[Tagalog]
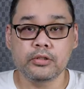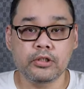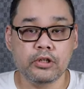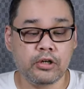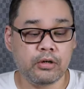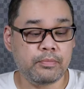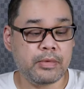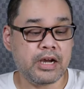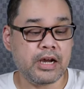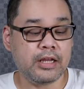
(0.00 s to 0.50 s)

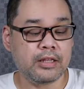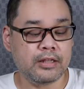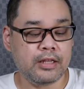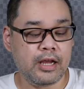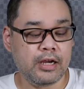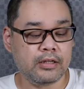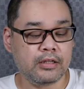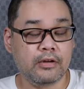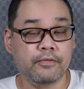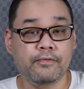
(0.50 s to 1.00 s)
So,
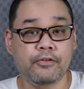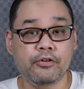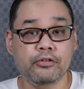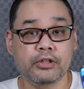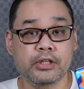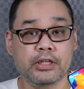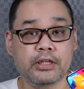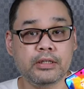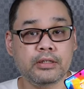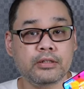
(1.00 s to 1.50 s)
pag-unlock na
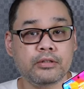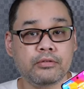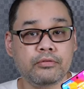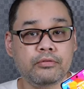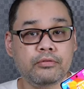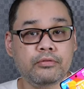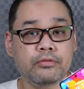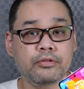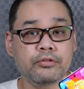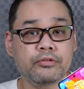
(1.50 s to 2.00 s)
phone is
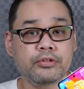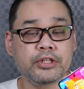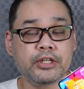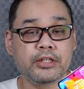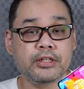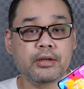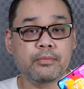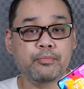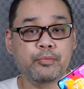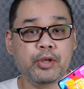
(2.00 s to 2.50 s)
through
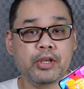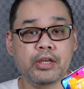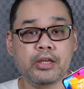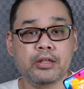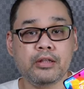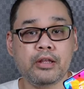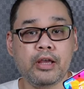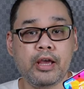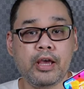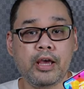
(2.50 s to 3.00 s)
using the
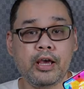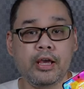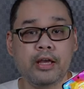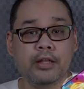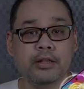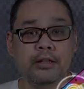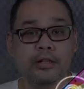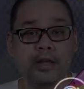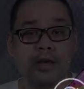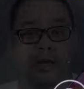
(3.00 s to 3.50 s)
pin and